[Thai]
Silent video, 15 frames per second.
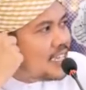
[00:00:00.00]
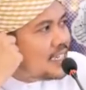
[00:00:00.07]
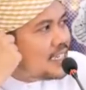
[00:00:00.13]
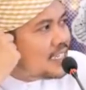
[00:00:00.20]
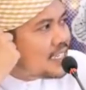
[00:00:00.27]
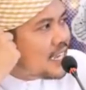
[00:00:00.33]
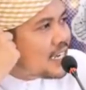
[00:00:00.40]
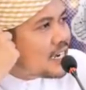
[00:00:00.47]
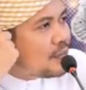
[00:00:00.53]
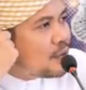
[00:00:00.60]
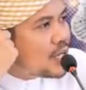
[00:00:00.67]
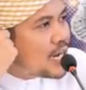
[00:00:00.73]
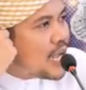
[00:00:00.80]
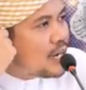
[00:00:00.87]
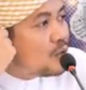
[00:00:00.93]
ที่จะใช้กระบว
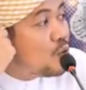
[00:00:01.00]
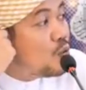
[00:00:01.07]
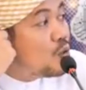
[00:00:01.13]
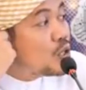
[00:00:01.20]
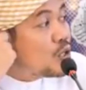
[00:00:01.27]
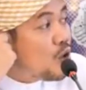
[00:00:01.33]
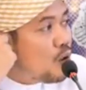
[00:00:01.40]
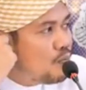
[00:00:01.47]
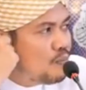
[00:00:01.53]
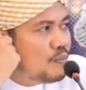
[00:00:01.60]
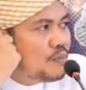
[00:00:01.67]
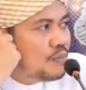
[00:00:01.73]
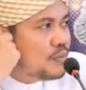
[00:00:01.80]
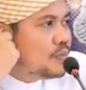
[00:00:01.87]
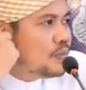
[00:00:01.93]
นการหุงต้ม
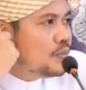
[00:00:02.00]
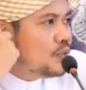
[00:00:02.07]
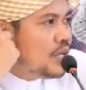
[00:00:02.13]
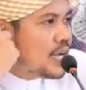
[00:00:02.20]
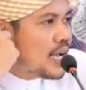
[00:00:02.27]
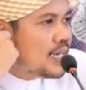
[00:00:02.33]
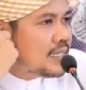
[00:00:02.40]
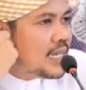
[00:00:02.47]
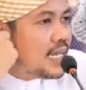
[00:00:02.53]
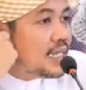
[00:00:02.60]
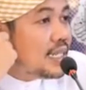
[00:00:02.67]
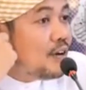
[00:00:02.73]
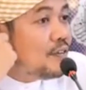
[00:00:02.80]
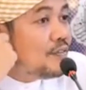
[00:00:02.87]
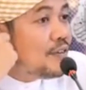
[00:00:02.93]
โดยการใช้
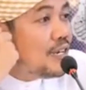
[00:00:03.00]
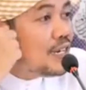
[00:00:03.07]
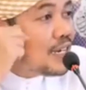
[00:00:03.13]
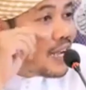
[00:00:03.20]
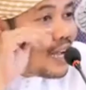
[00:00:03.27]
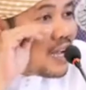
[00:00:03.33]
เตาฟืน